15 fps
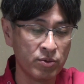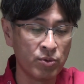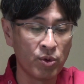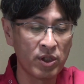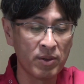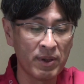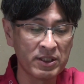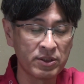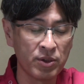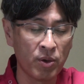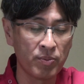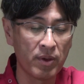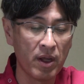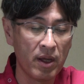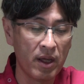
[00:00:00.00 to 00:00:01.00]
動きます
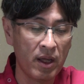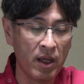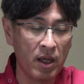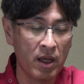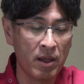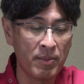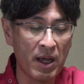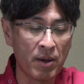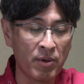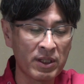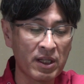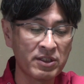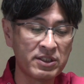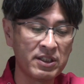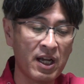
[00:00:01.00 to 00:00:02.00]
よ、
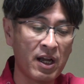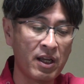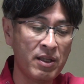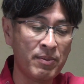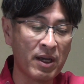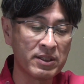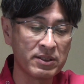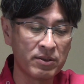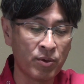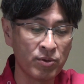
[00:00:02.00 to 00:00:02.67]
私が今